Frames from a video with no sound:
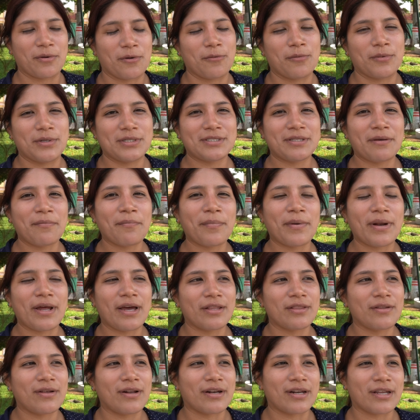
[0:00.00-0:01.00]
Como es
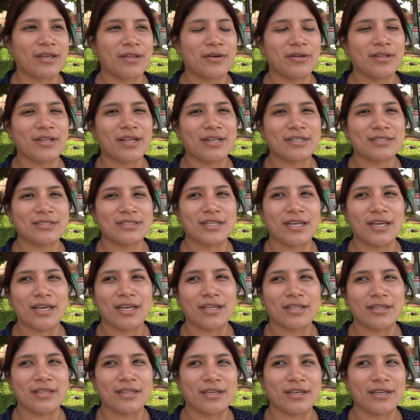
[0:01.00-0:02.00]
temprano, alrededor de las
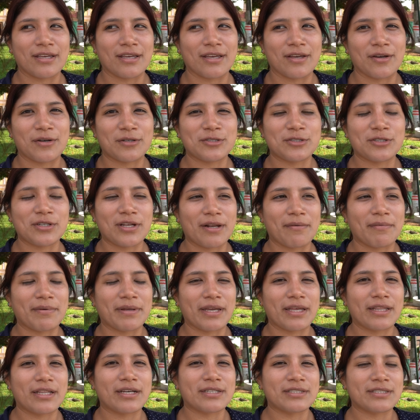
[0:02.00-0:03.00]
7, 8 de la
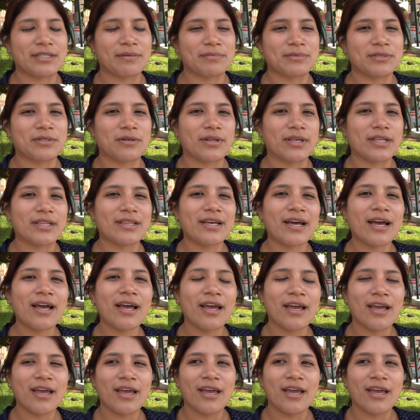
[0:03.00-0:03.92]
mañana que estamos ahorita,